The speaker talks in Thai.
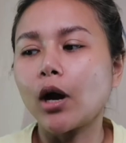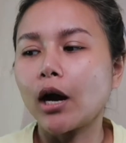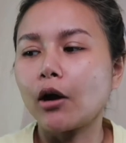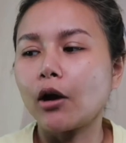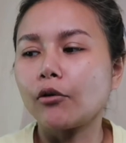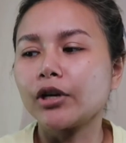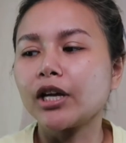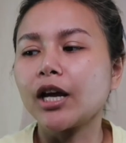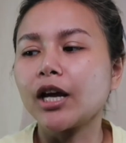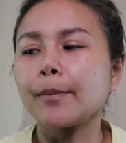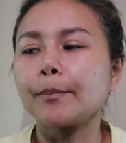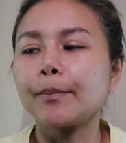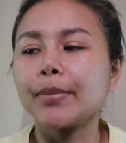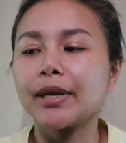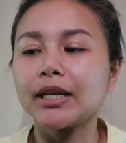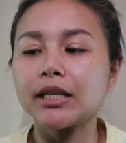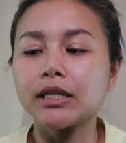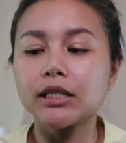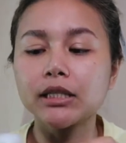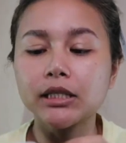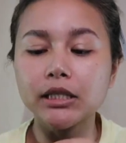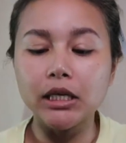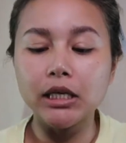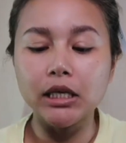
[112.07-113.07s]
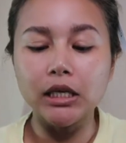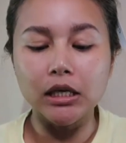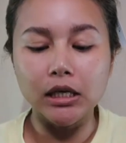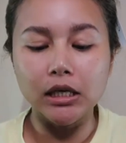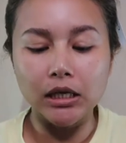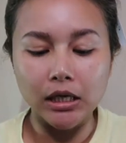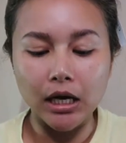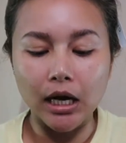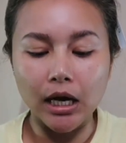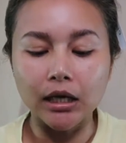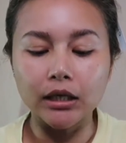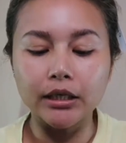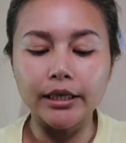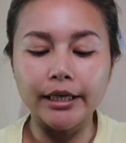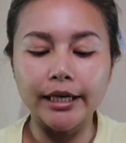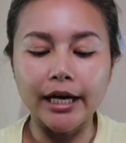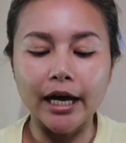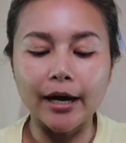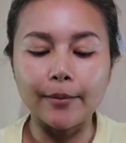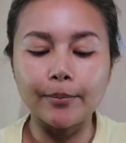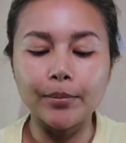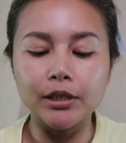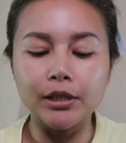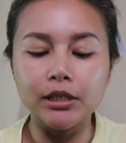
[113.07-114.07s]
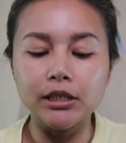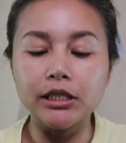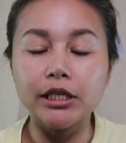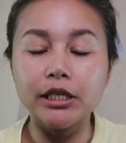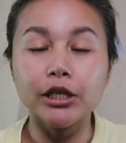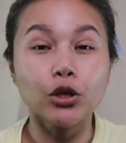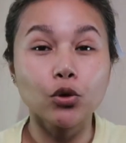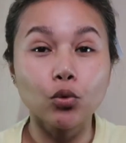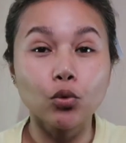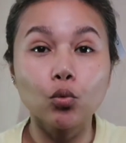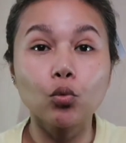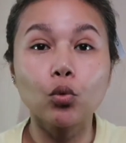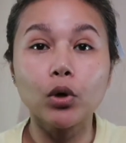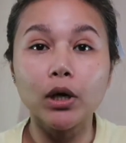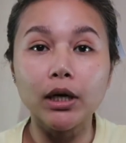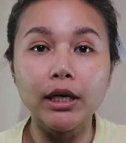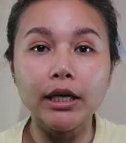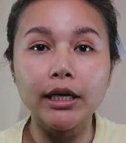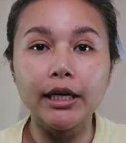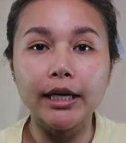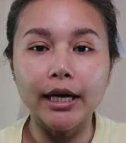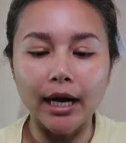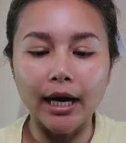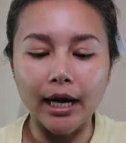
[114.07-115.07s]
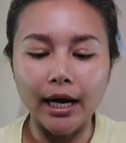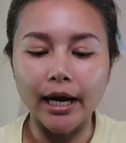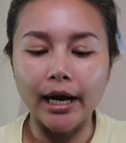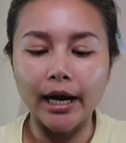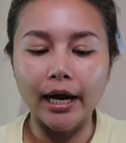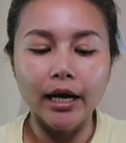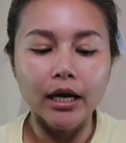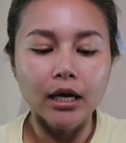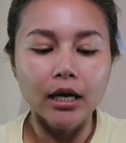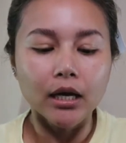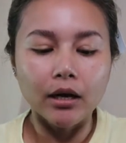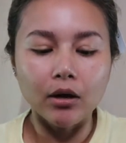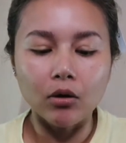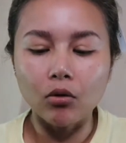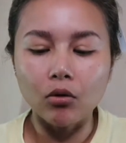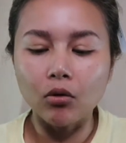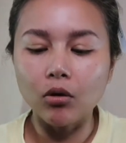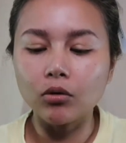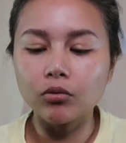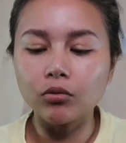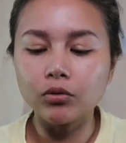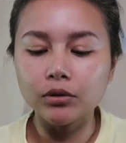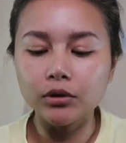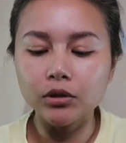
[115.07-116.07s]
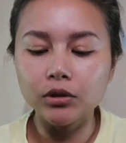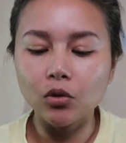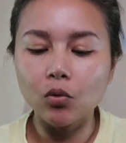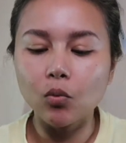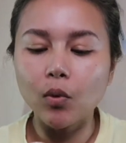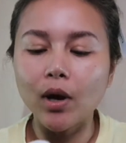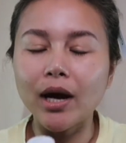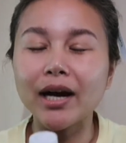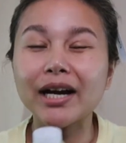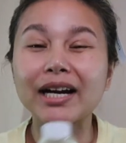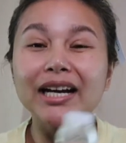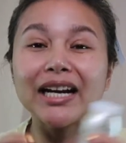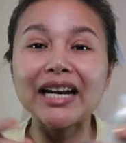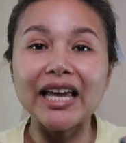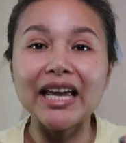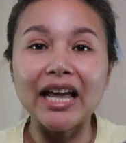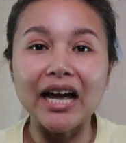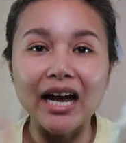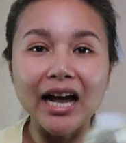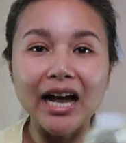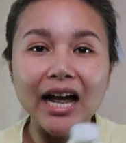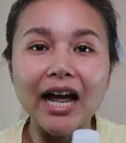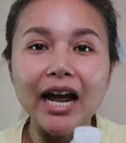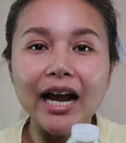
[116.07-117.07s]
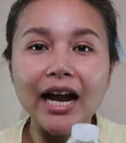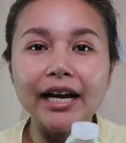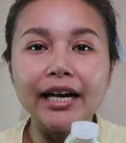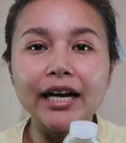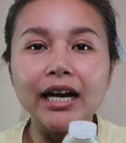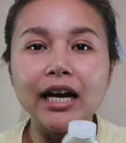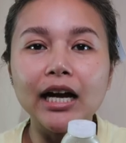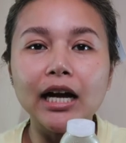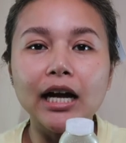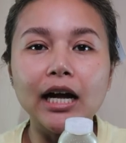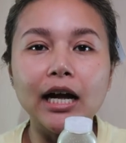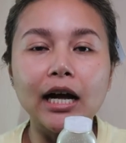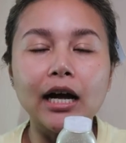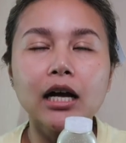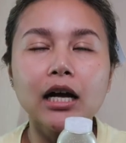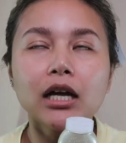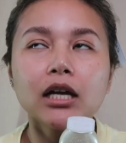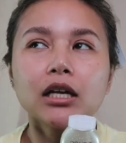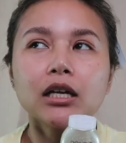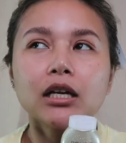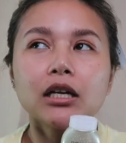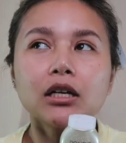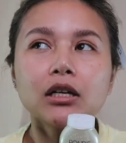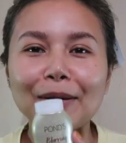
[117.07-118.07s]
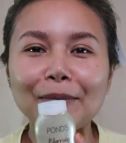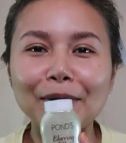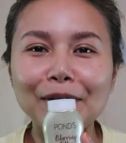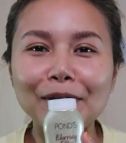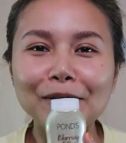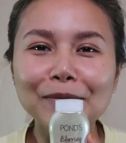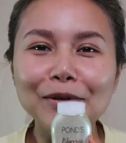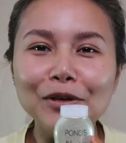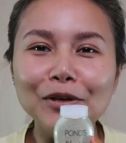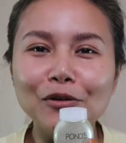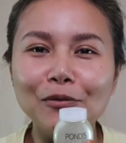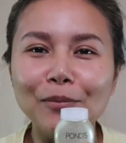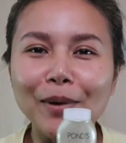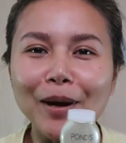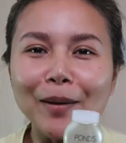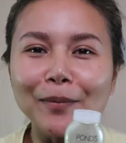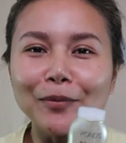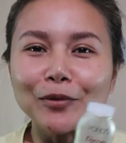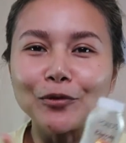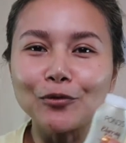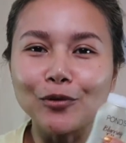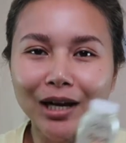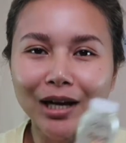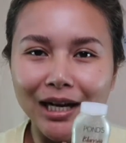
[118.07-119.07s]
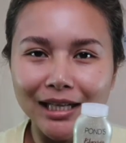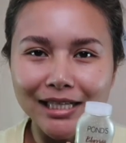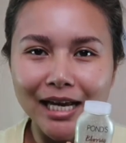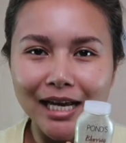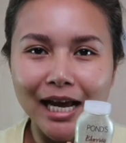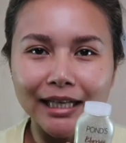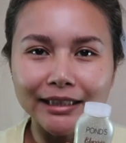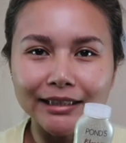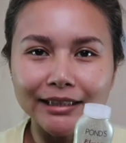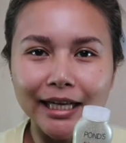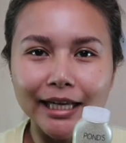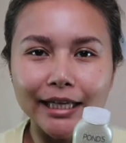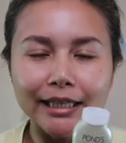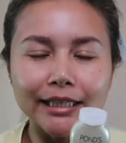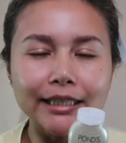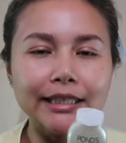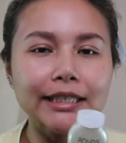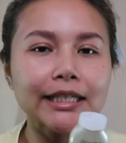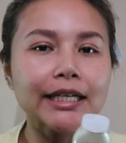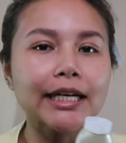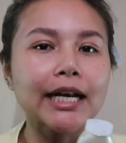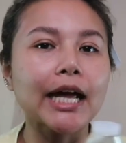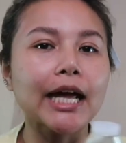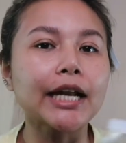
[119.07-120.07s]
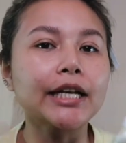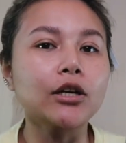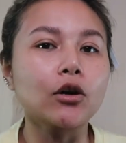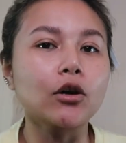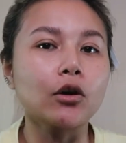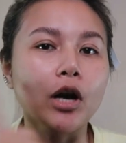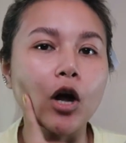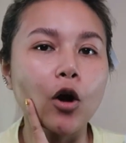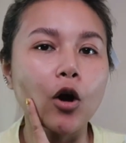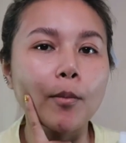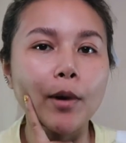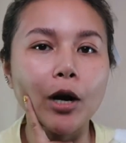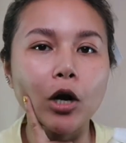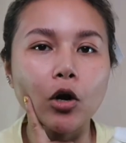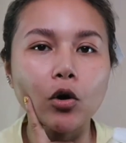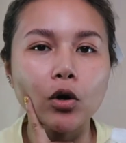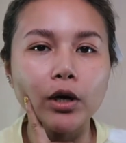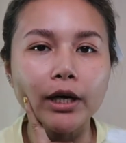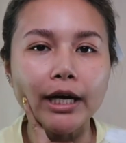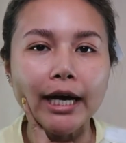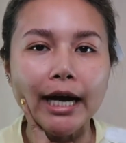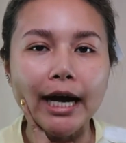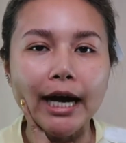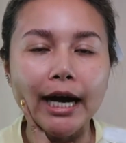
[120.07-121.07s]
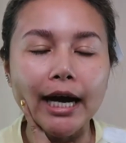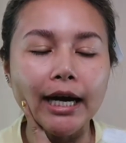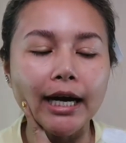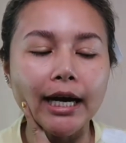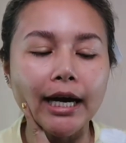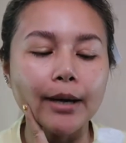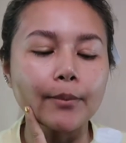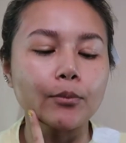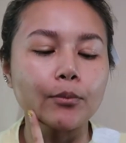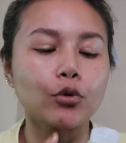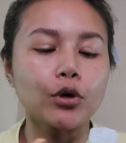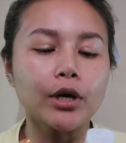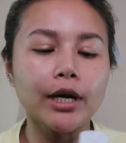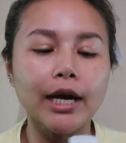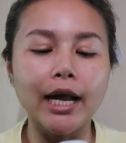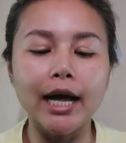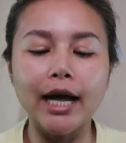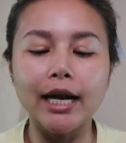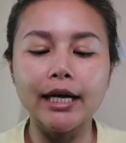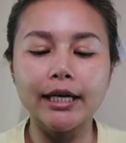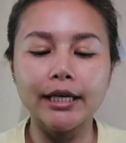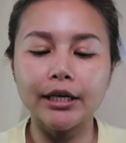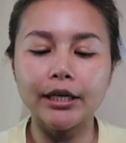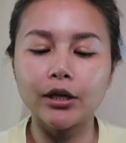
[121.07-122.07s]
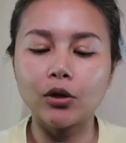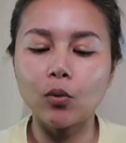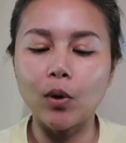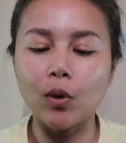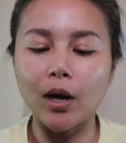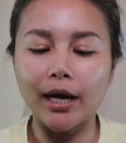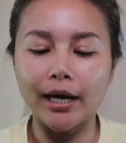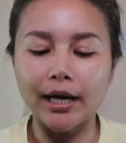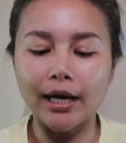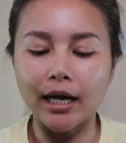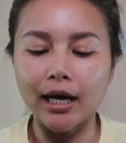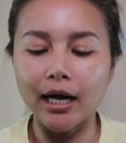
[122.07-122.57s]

ของเขาเนี่ยเป็นสีเนื้อเลยนะ เป็นสีนูดเลยนะคะ แล้วก็รู้สึกว่าเกลี่ยง่ายนะคะ ทำให้ผิวแบบดูกระจ่างใสขึ้นนะ เดี๋ยวเรามาลองทากันบนหน้าเลยดีกว่า